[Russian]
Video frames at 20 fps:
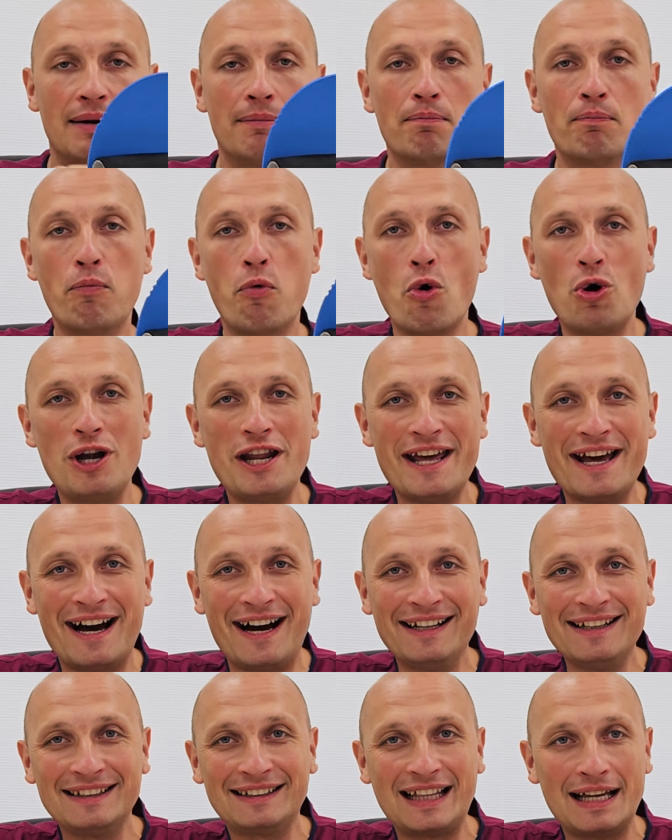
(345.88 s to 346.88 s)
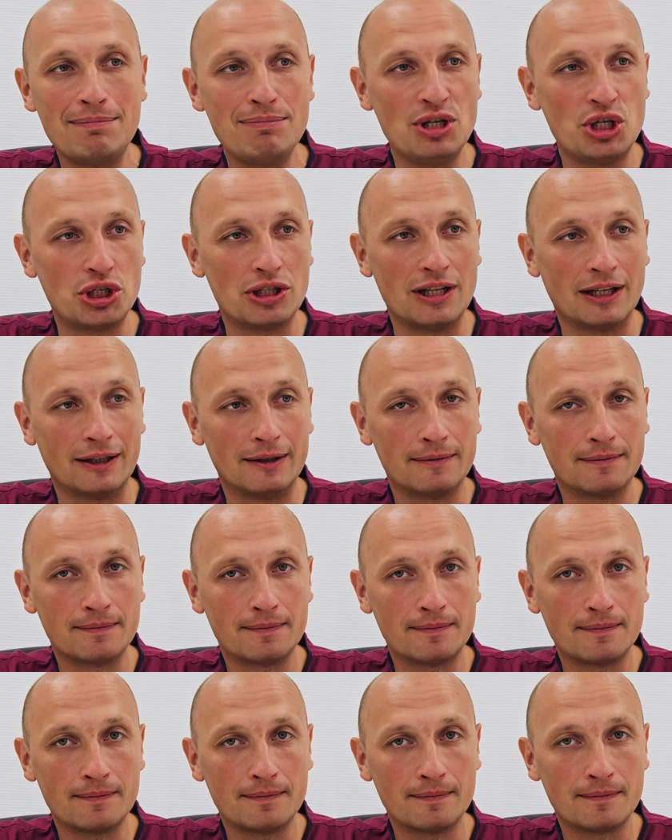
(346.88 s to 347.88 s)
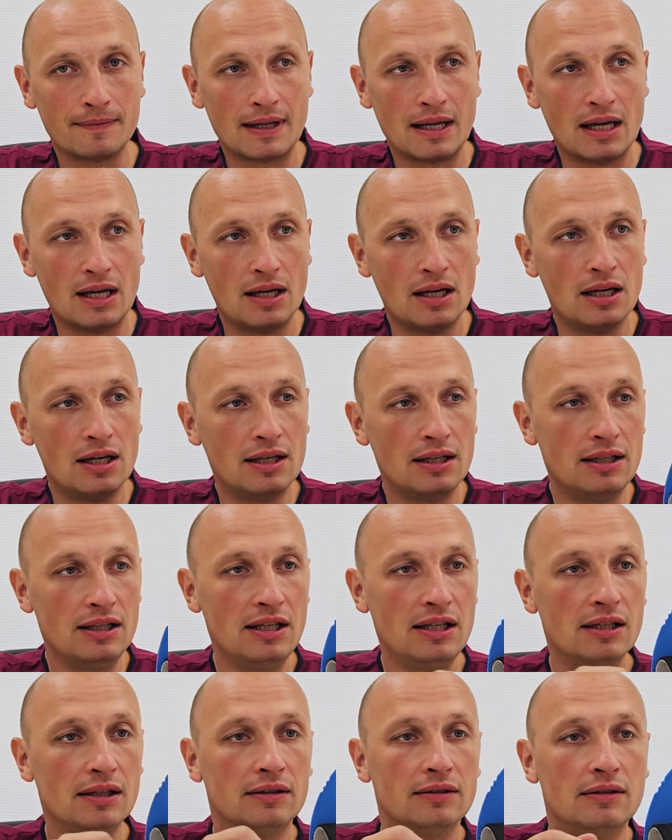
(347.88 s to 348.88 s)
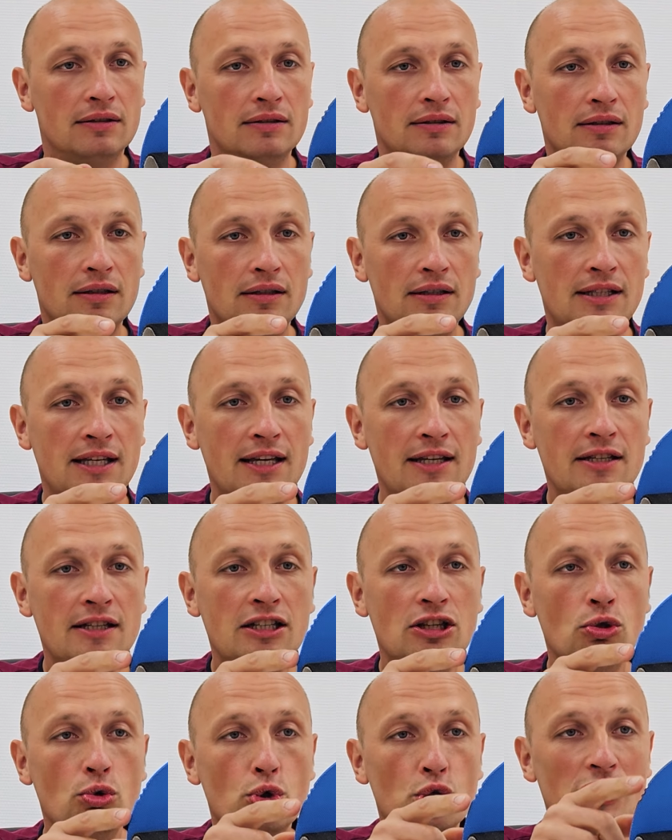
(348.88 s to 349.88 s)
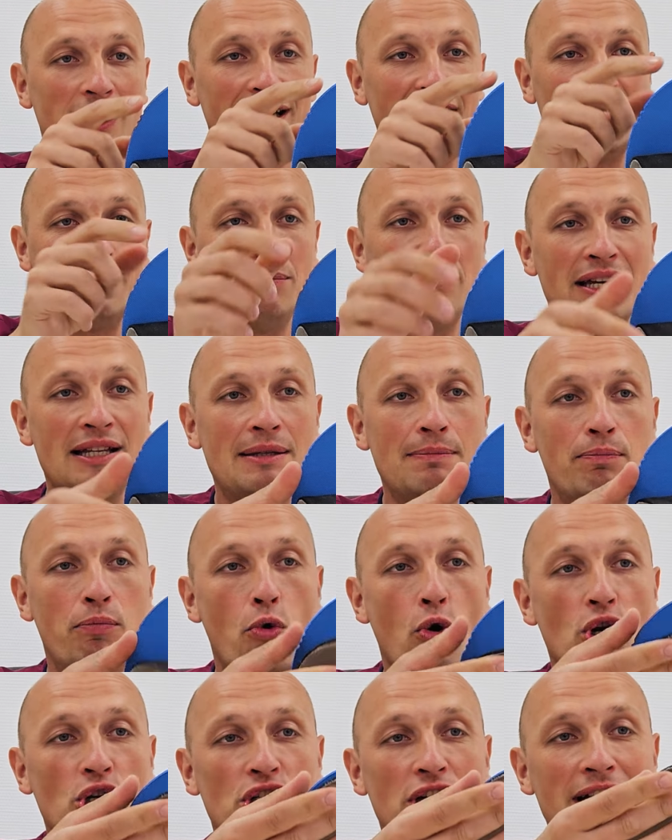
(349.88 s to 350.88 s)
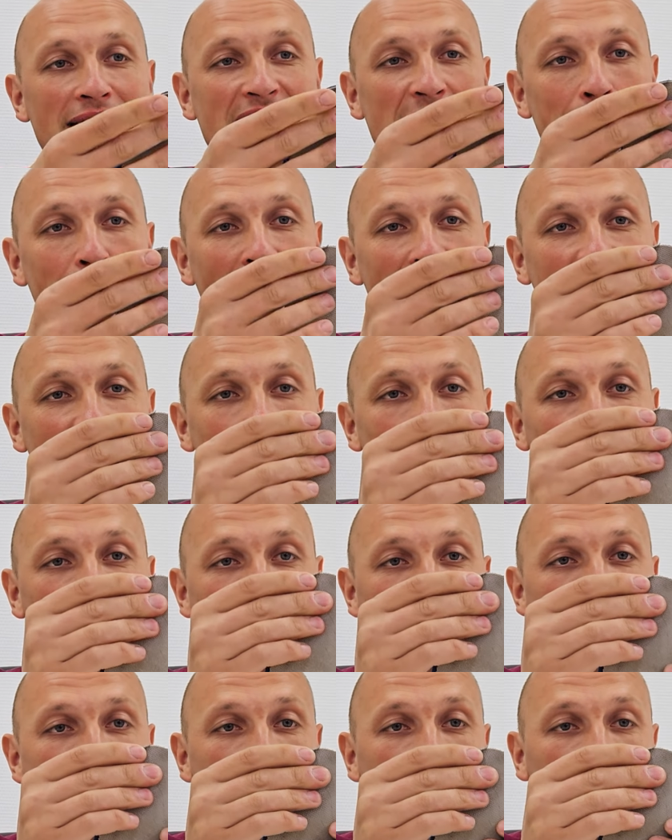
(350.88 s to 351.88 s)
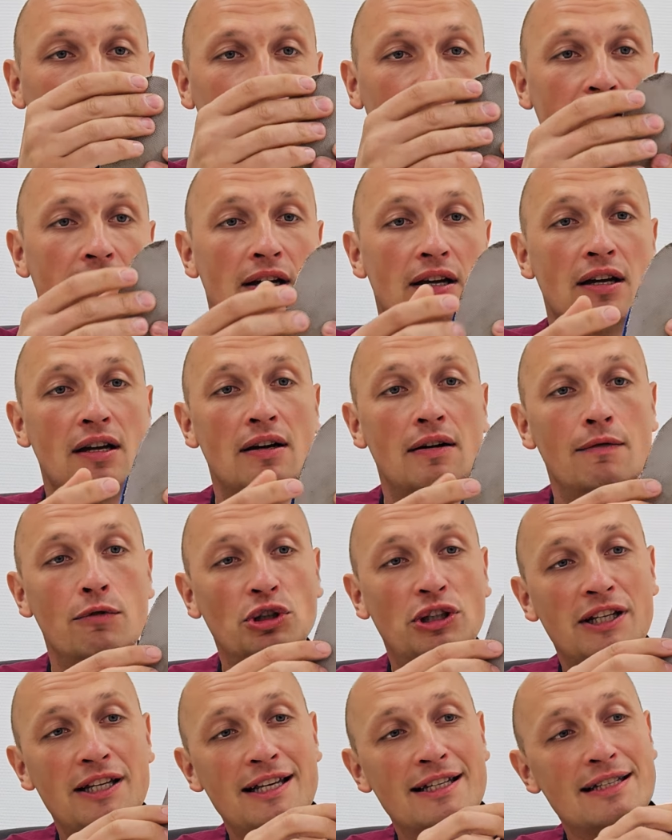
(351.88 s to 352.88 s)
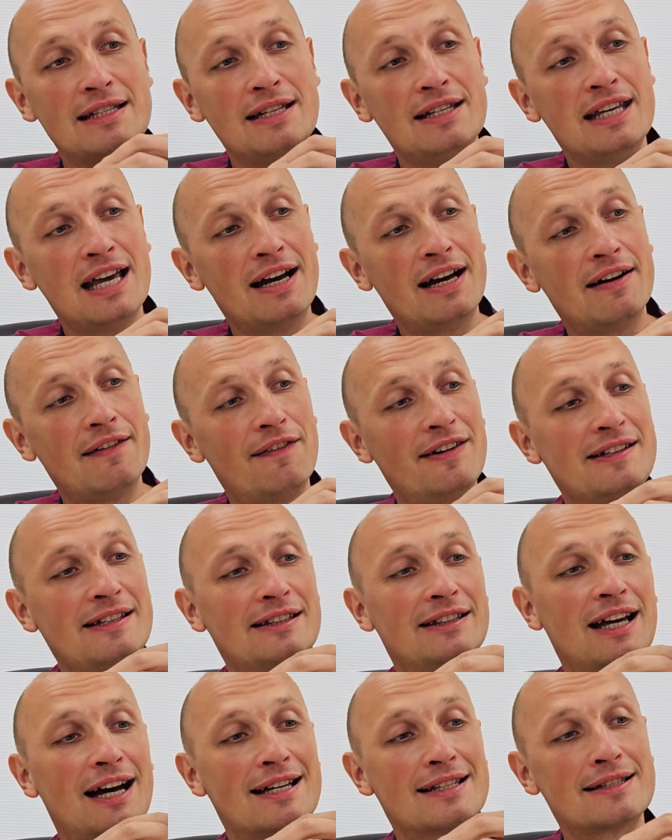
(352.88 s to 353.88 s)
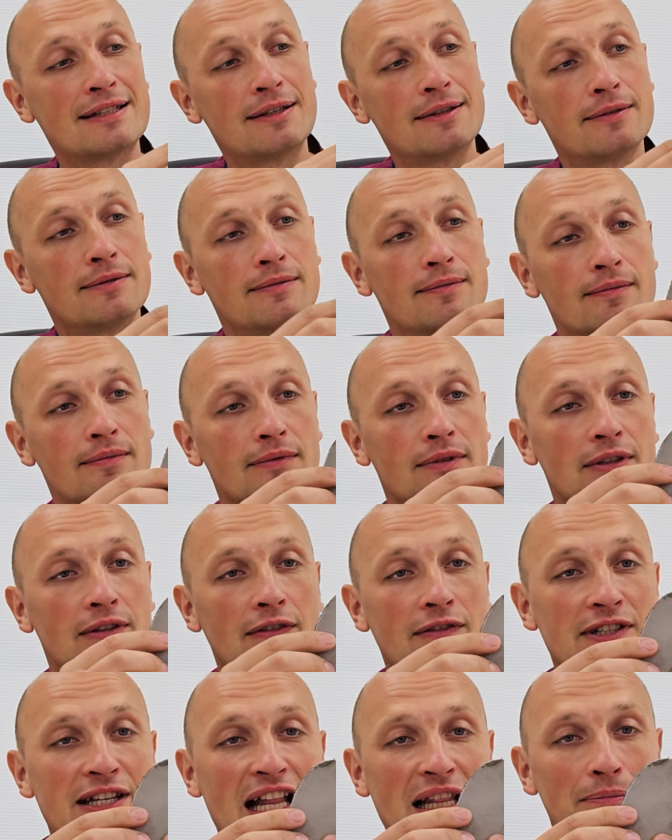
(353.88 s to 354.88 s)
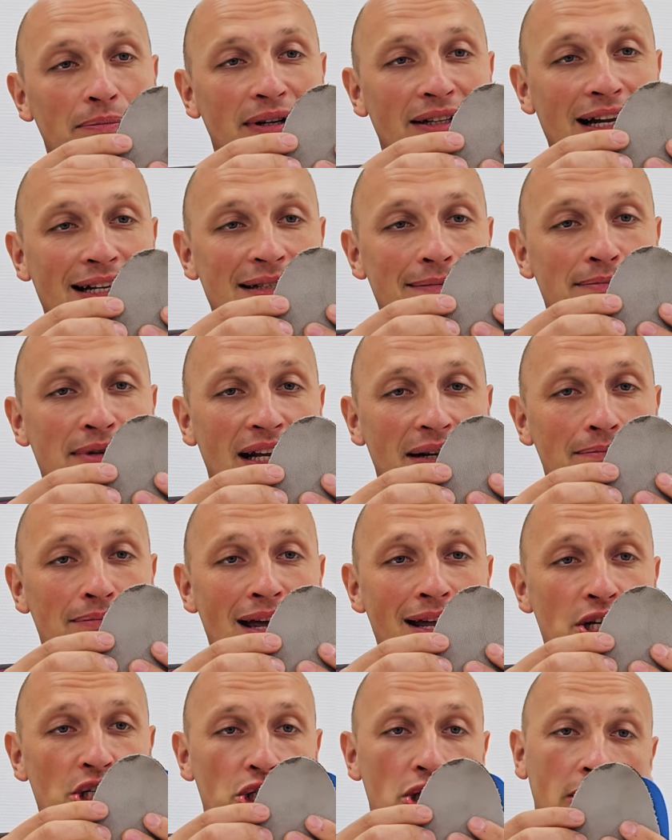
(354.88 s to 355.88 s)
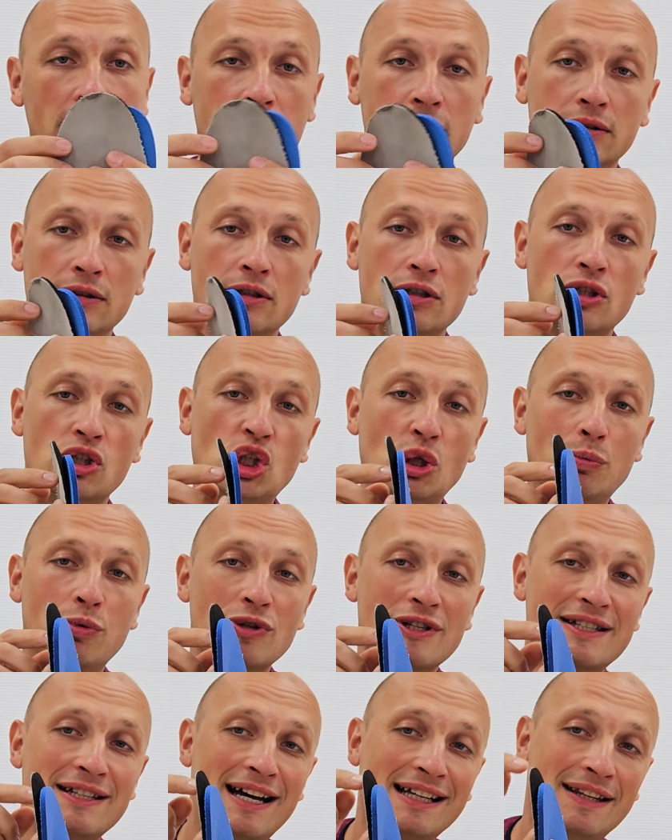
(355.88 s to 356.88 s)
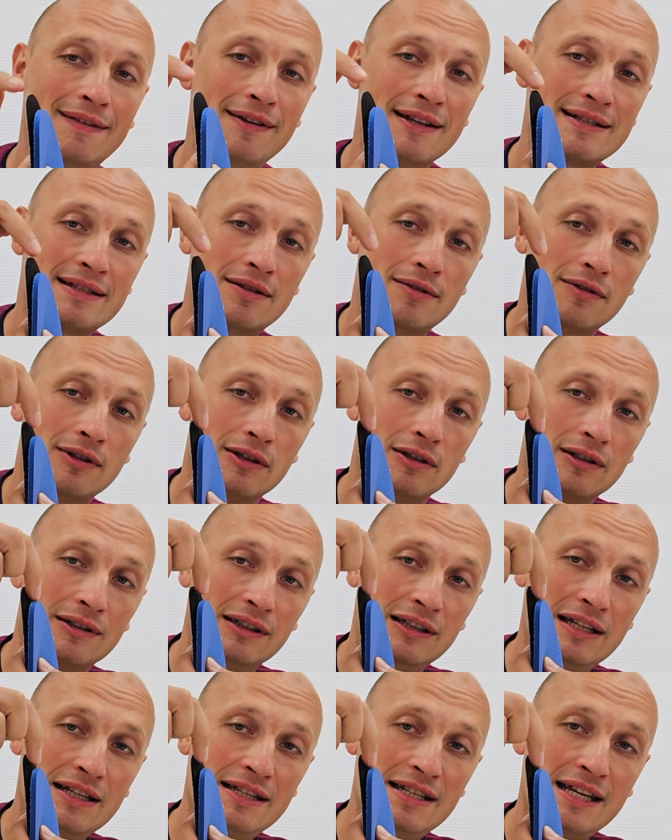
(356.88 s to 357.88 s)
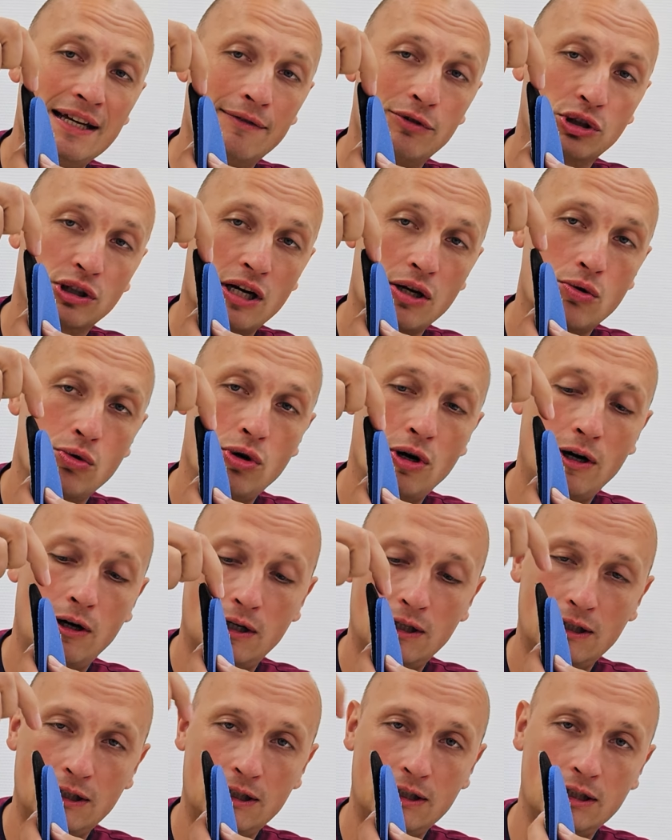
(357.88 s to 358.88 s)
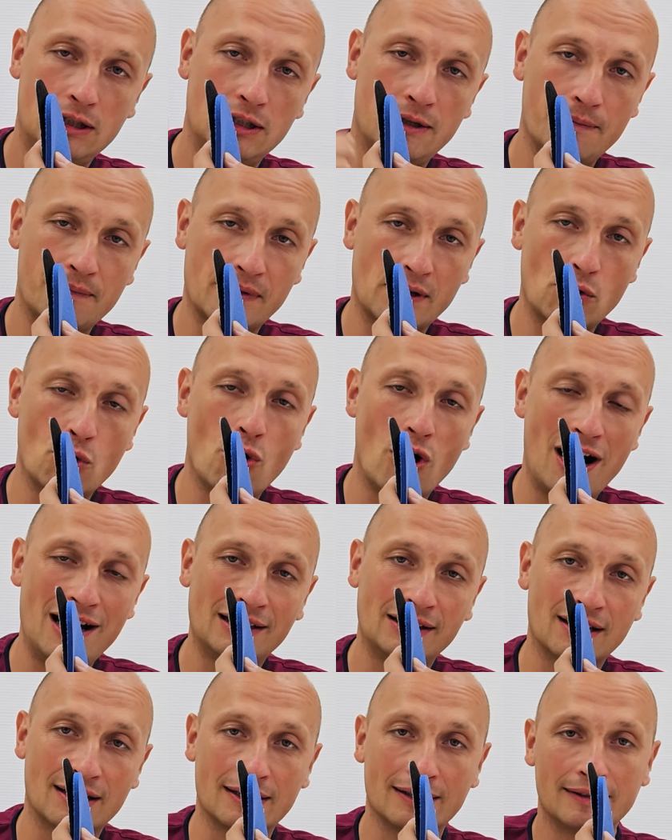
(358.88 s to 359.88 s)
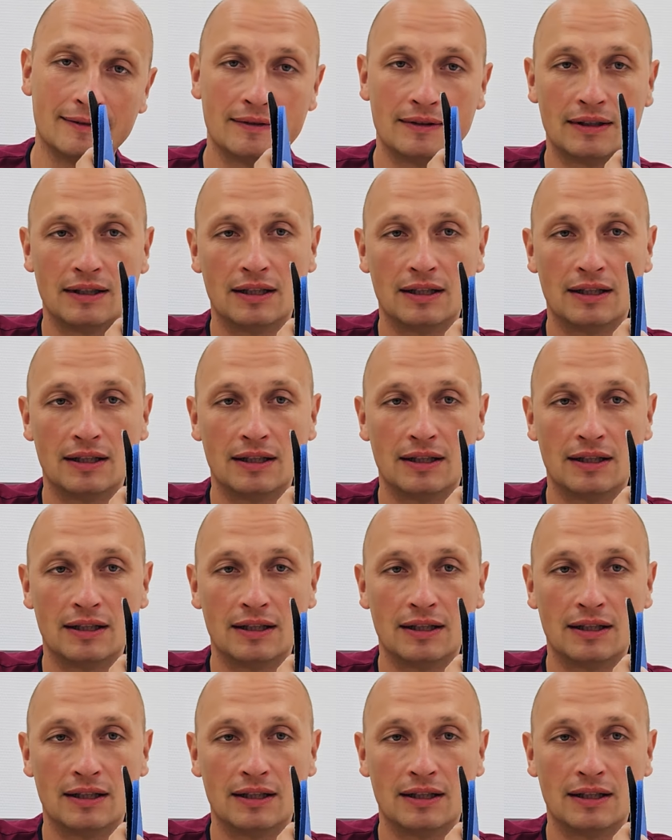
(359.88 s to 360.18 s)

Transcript: более анатомична. И ей не нужно иметь больший запас впереди. Вот если я в Adidas взял бы размер меньше, чтобы он соответствовал длине, вот как у, э, у Альтры,